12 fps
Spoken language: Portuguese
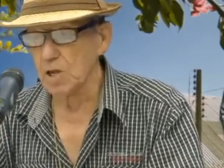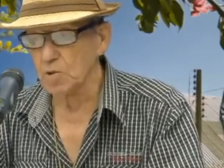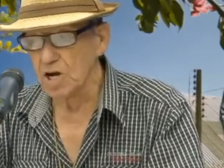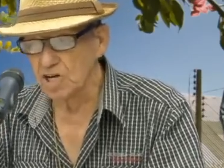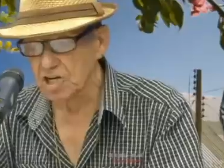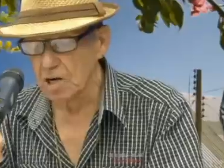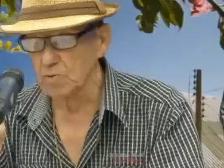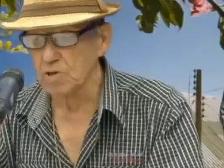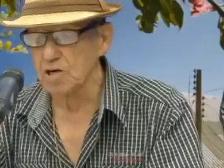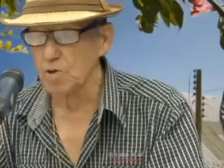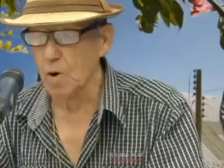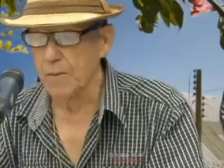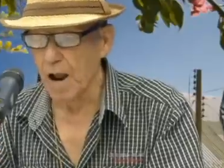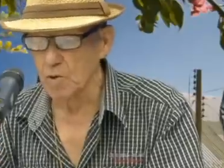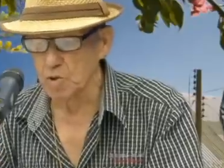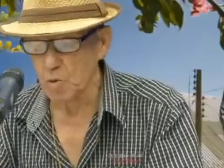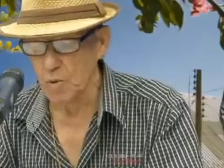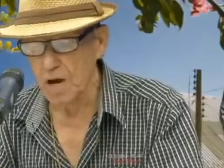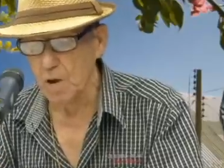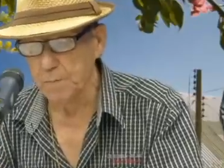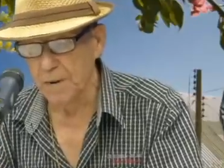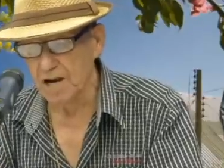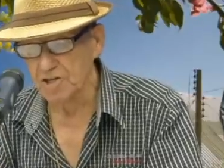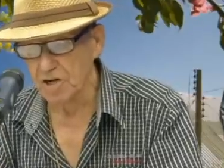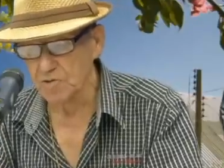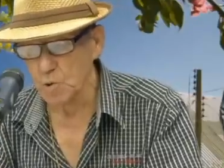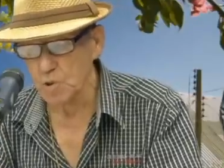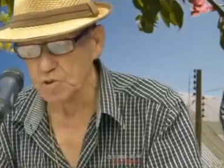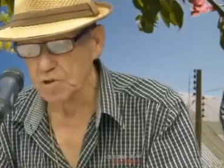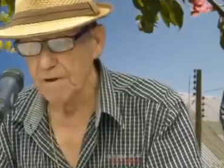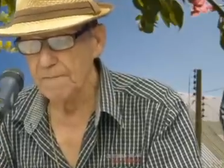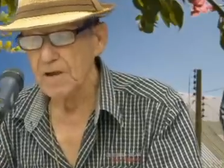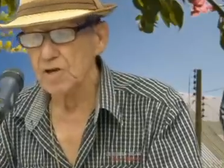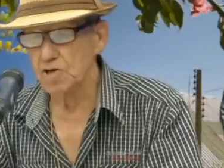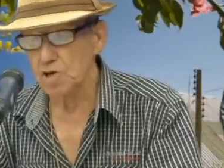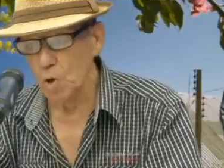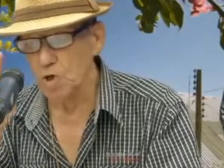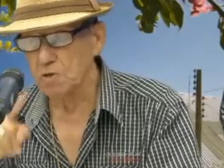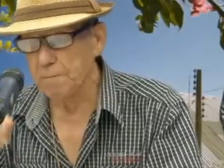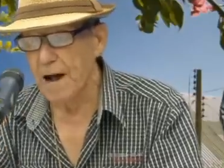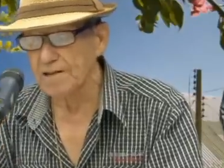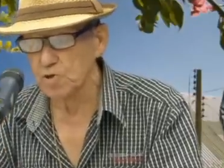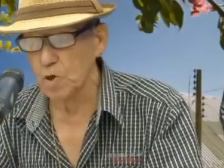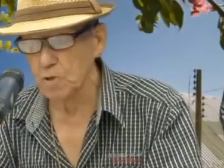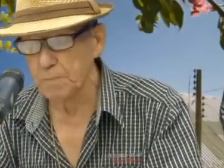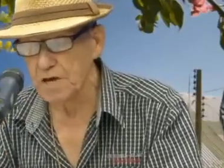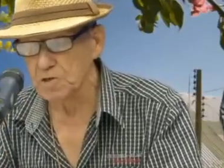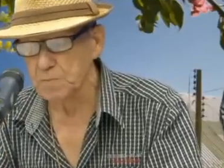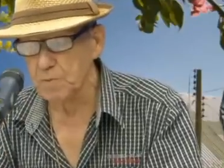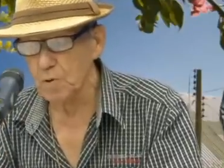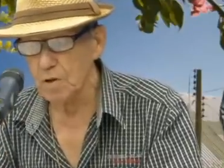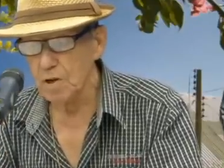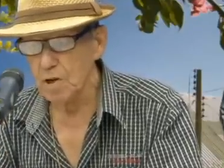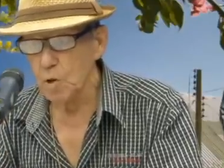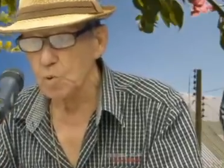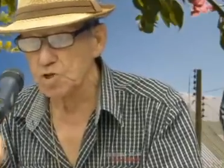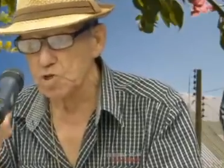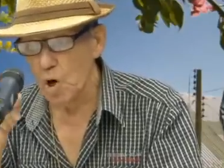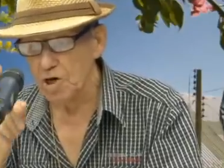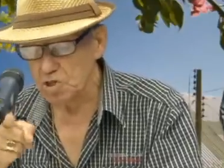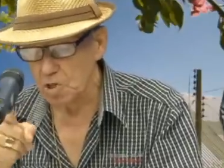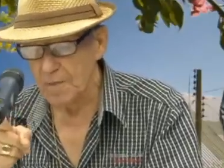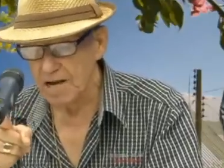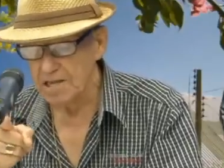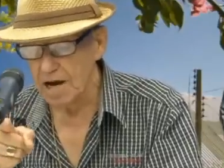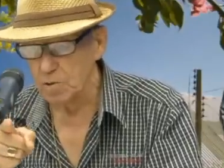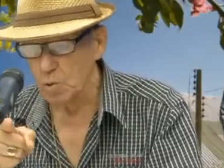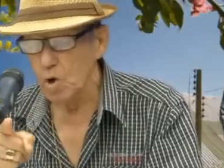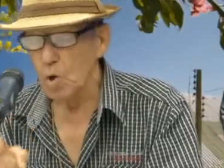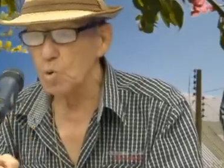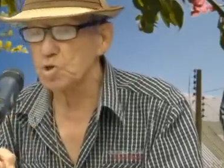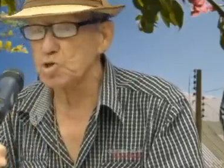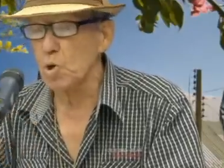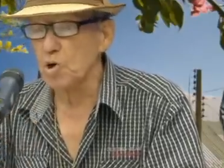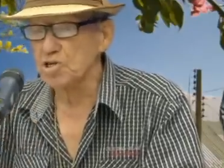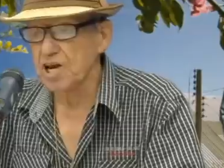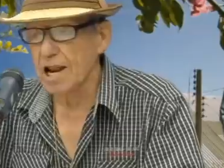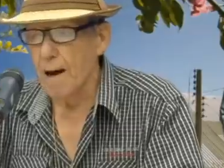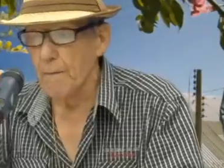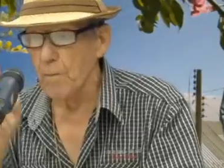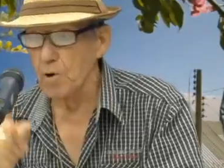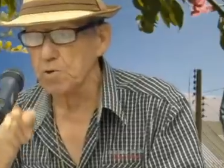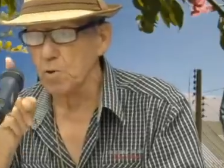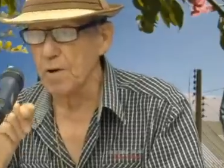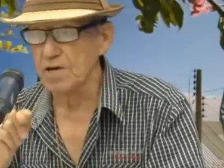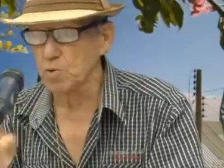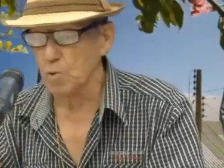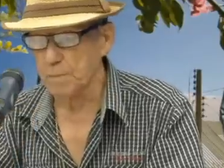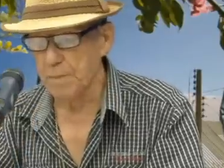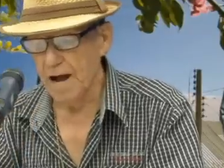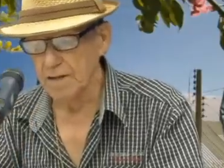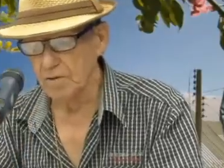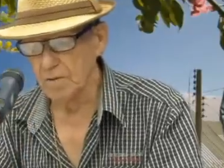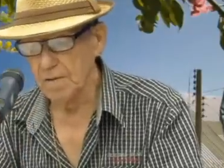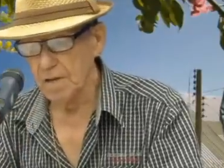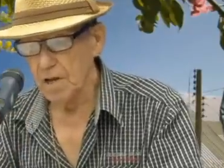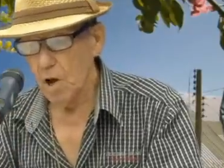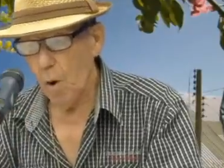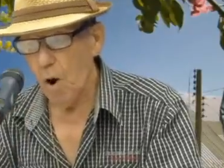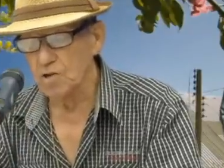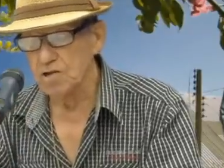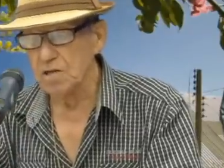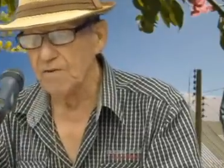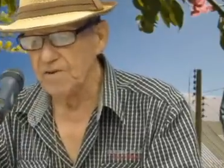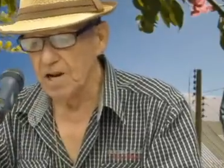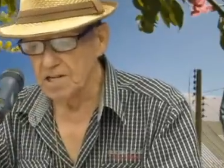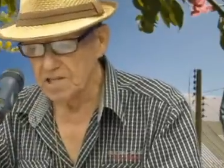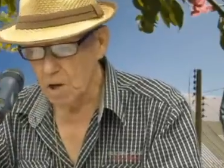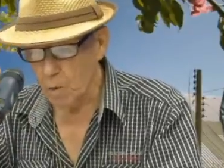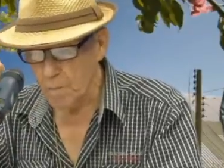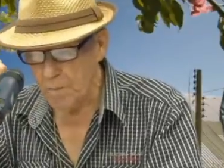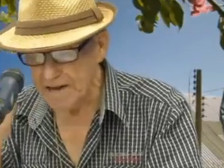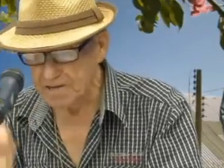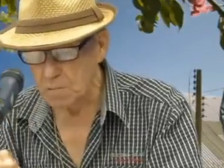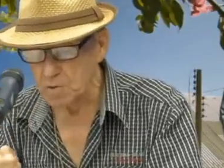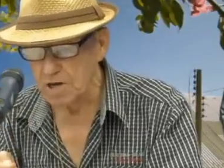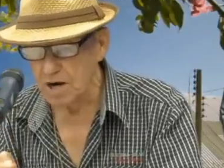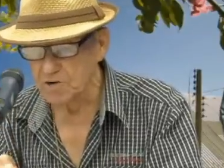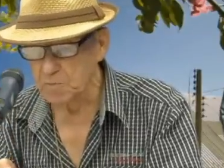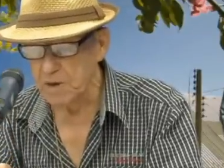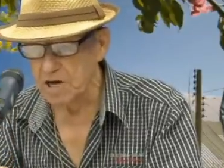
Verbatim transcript: que estão deixando de dobrar o joelho para Jesus, senhor padres, senhor bispo, os senhores estão mandando, o senhor será muito mais culpado. Onde deveria ter o máximo de